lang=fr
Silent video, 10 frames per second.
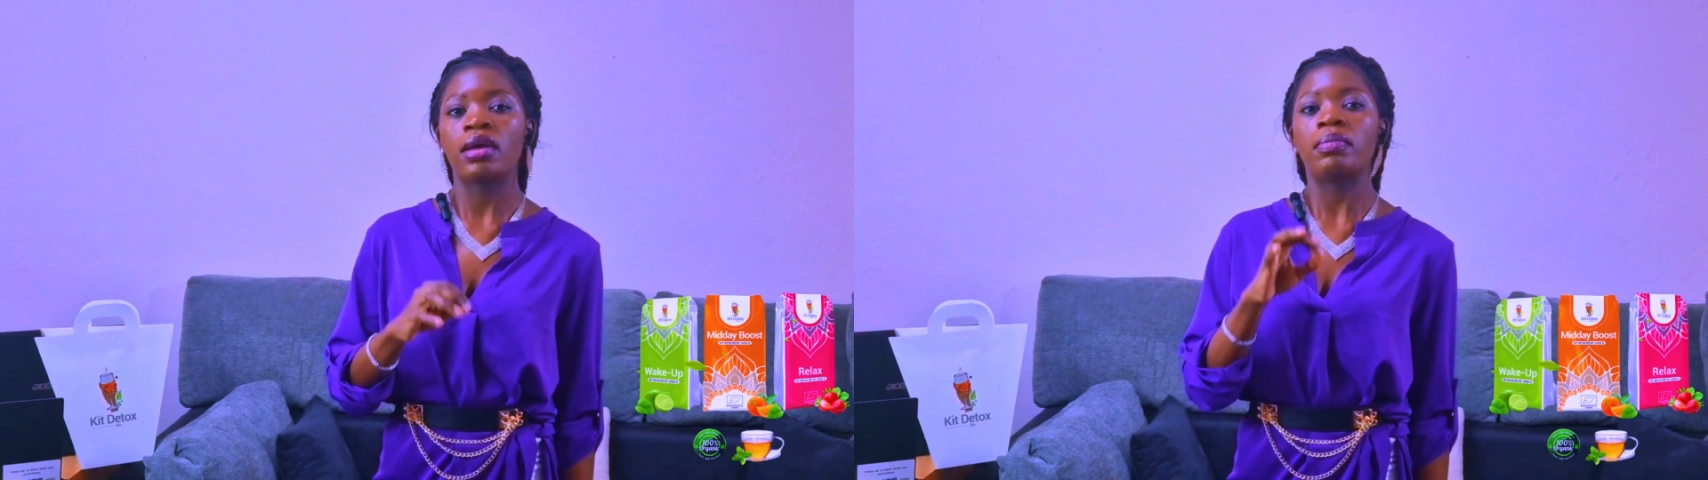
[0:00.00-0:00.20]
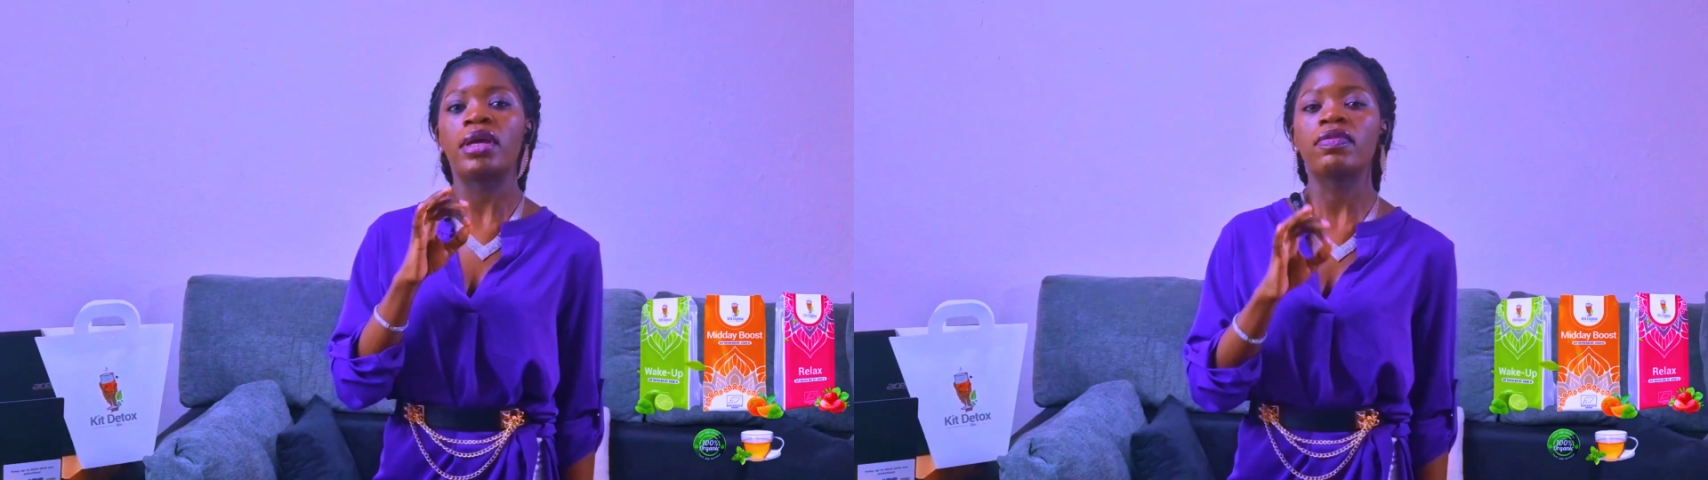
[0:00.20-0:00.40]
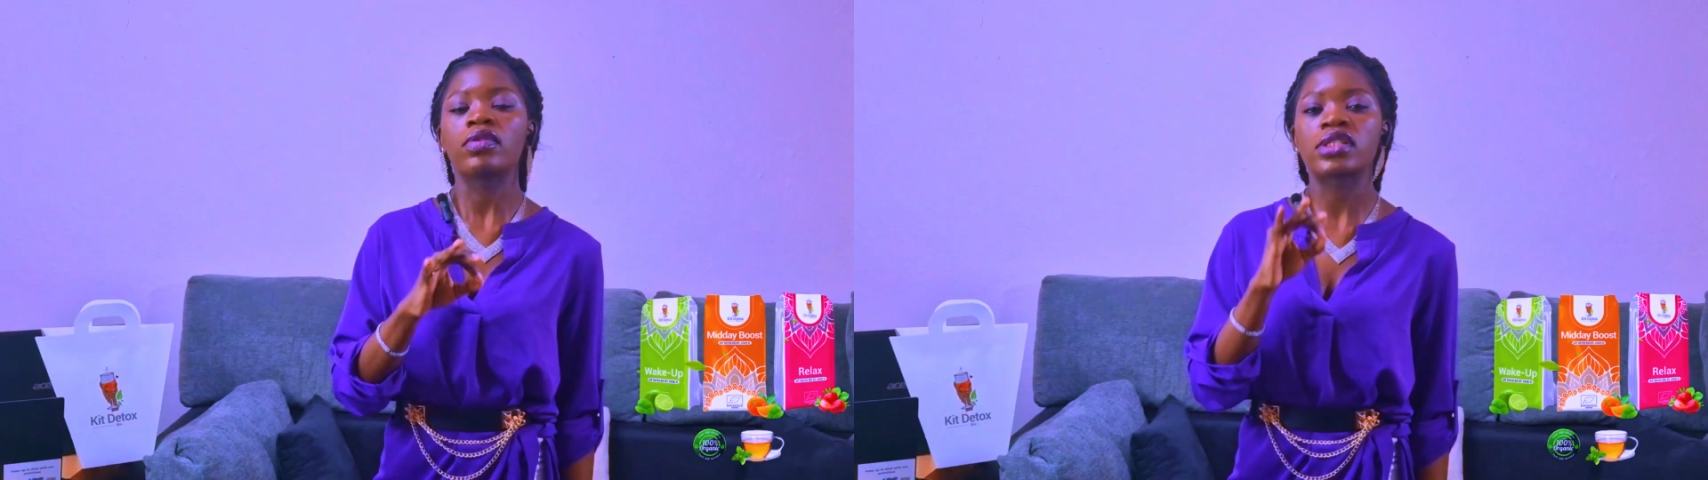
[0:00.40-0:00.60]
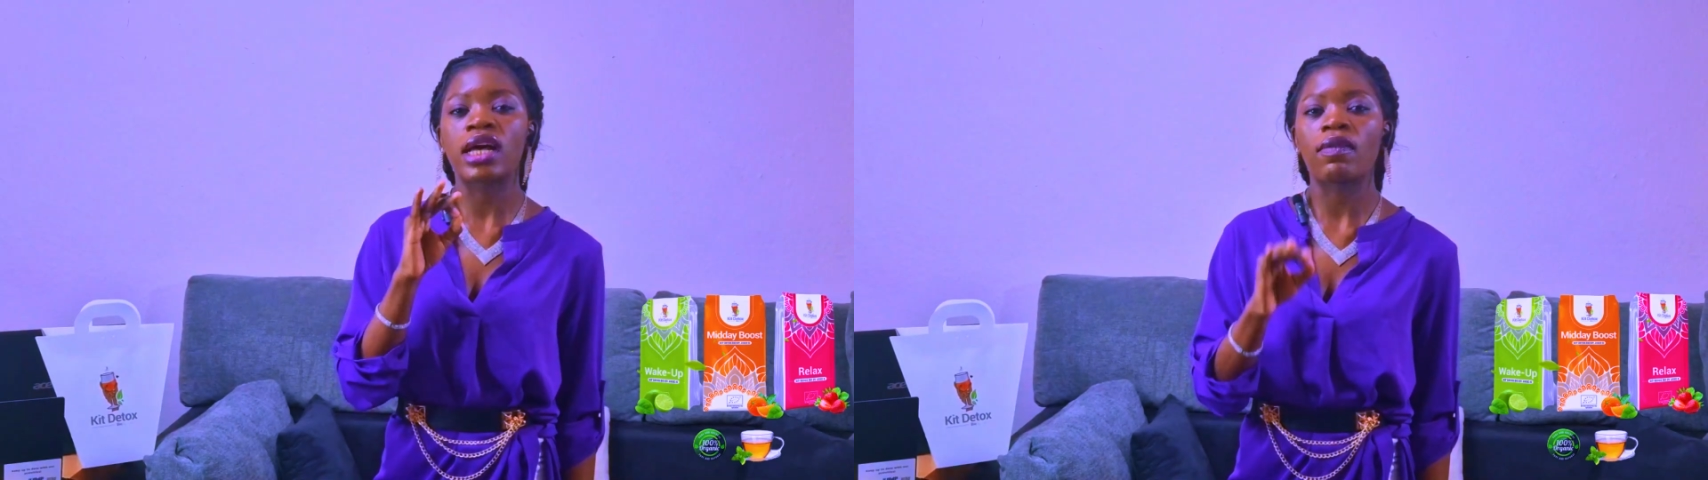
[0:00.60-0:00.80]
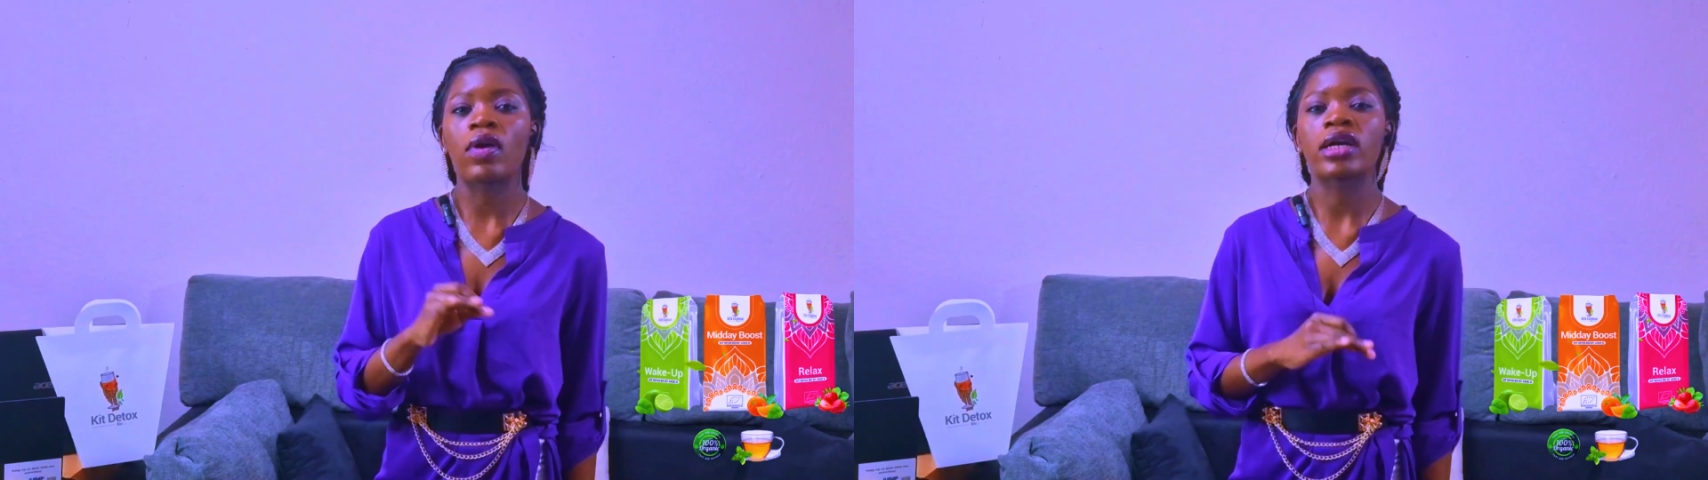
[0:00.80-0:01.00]
Mais il faut
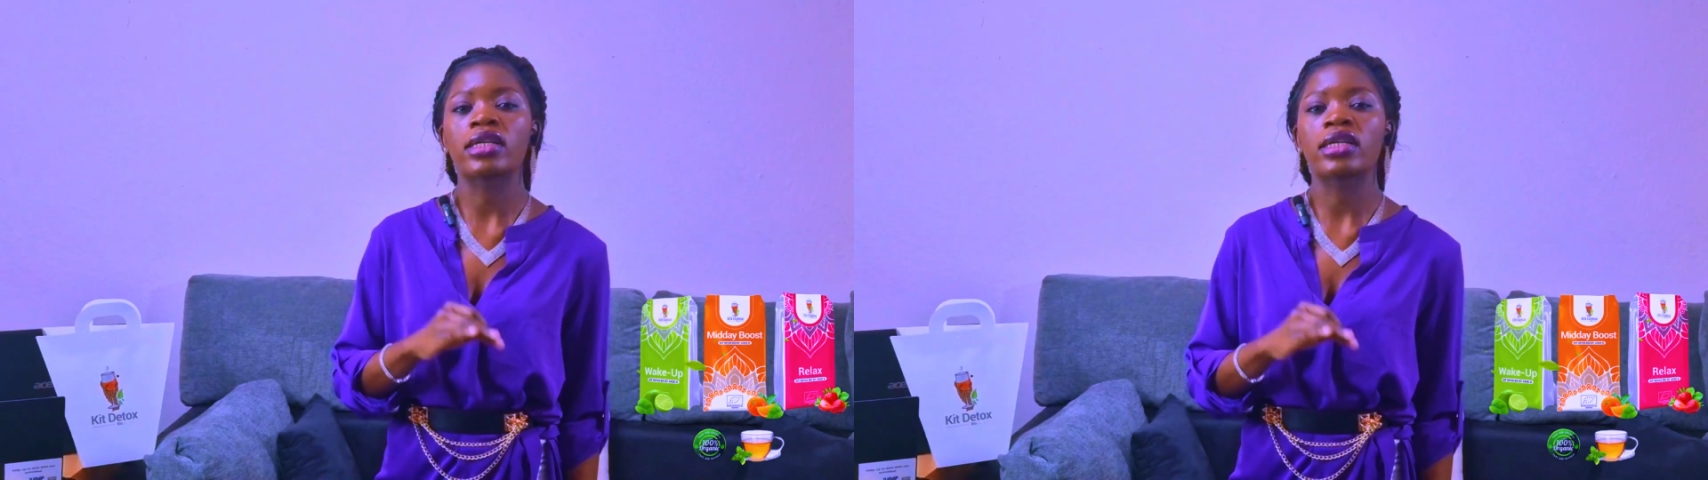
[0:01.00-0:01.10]
savoir que